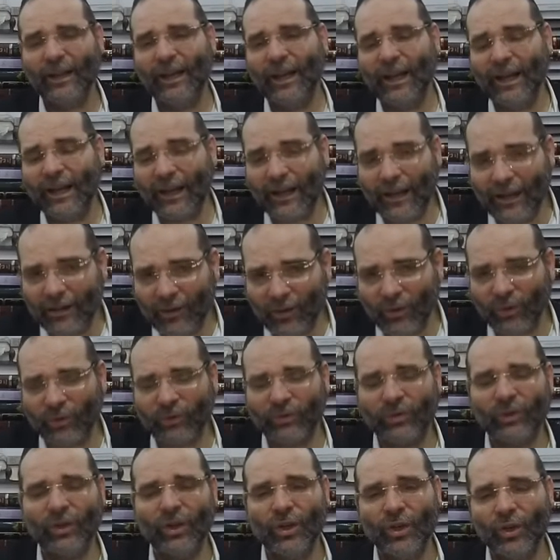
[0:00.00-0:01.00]
Elle
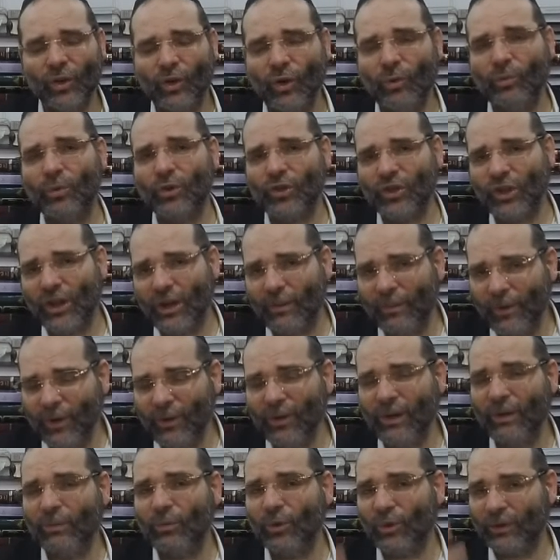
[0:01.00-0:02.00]
raconte comment Moshe
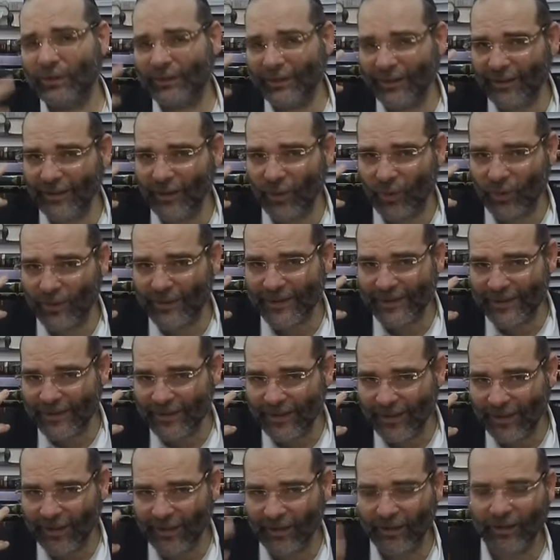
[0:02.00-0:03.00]
lui est monté au
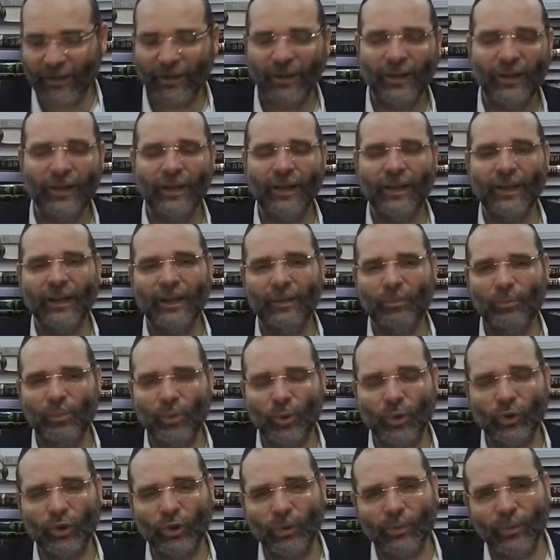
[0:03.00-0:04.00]
ciel
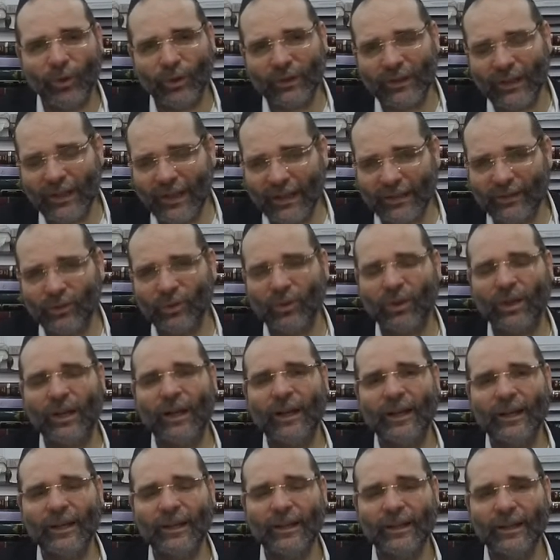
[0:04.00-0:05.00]
pour demander la
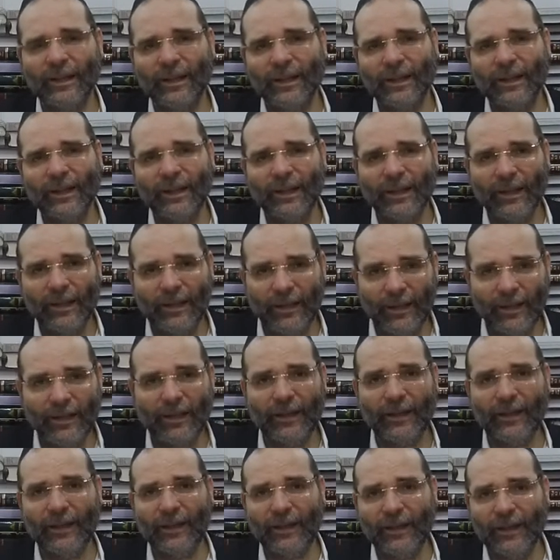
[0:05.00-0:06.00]
Torah
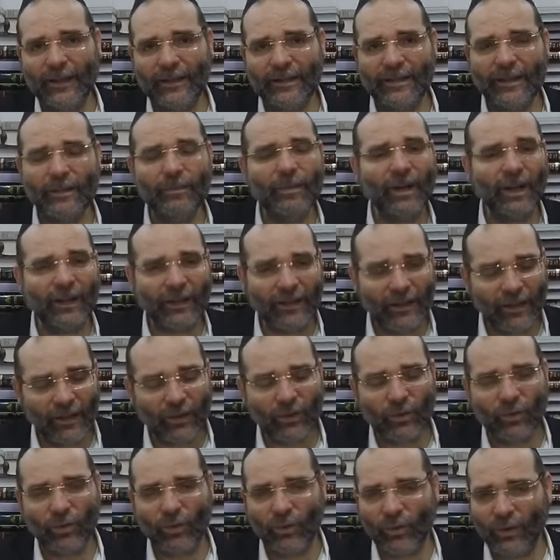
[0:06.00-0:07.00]
et c'est marqué
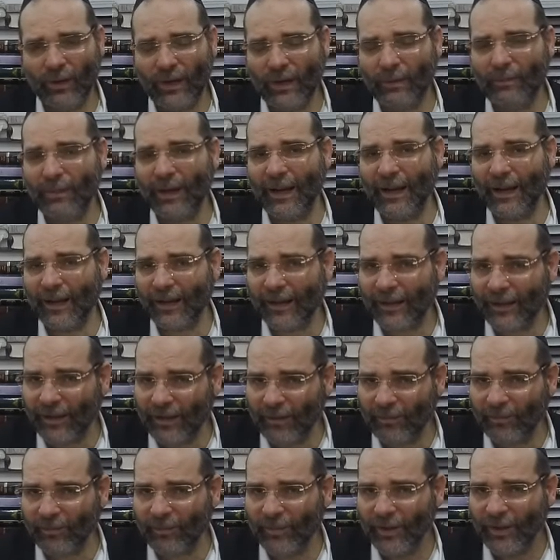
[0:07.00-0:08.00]
que les
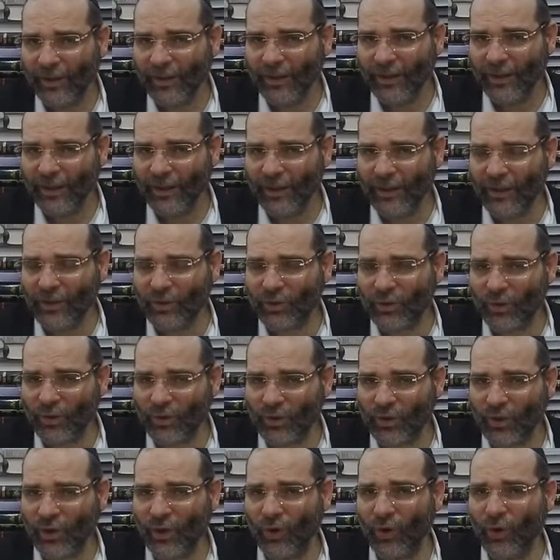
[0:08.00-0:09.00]
Malachim ils se
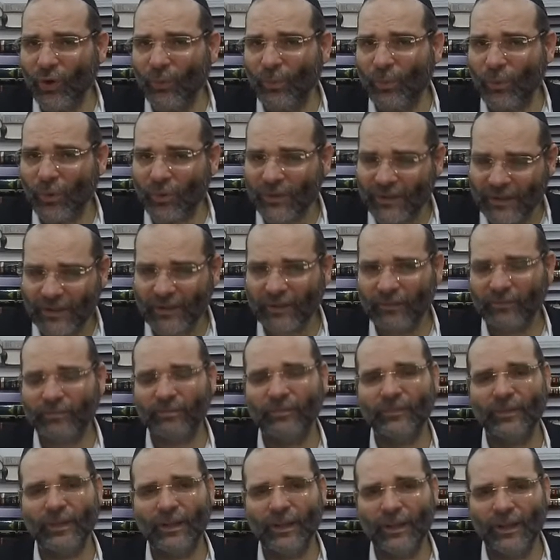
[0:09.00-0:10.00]
sont opposés.
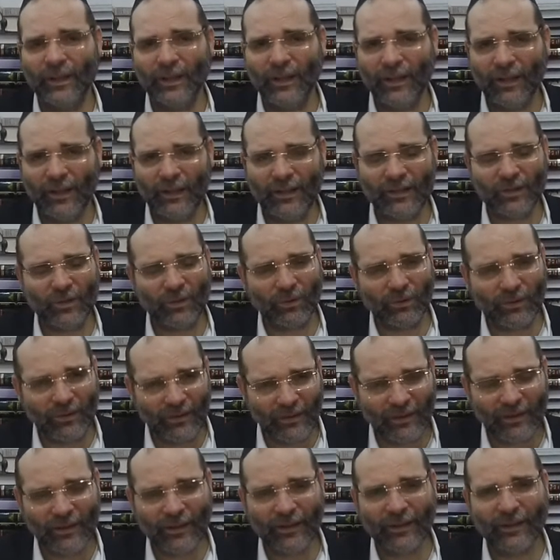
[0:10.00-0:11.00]
Ils ont
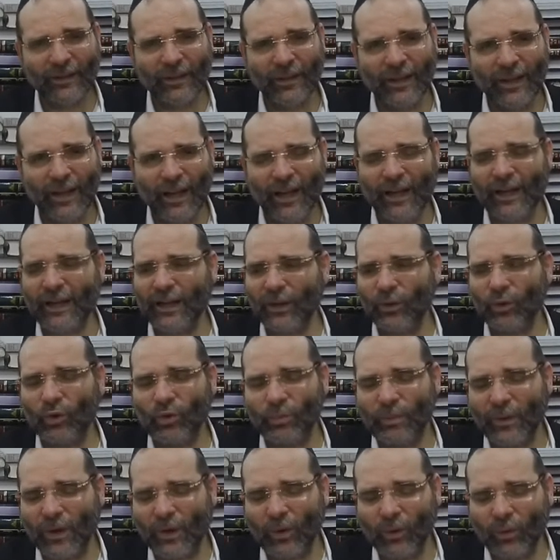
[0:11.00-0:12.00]
dit
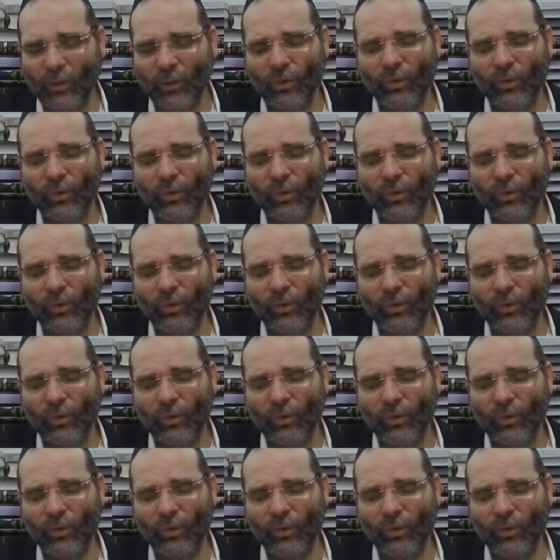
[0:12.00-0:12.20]
Akadosh Baruch